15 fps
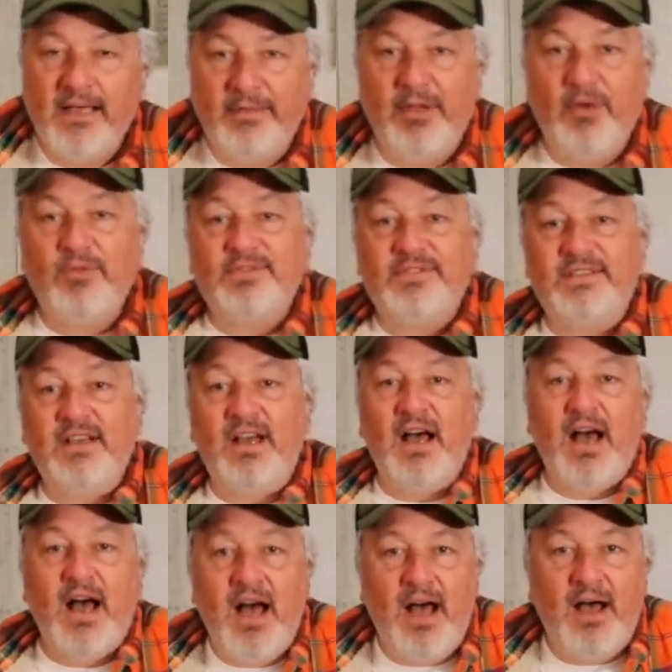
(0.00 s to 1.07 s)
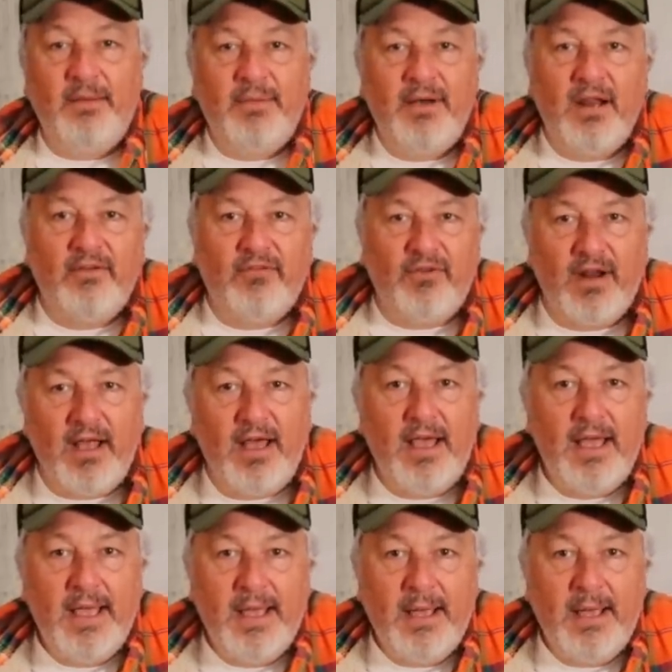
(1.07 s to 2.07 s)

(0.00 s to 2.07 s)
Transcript: eh bien on se dira ah ben voilà,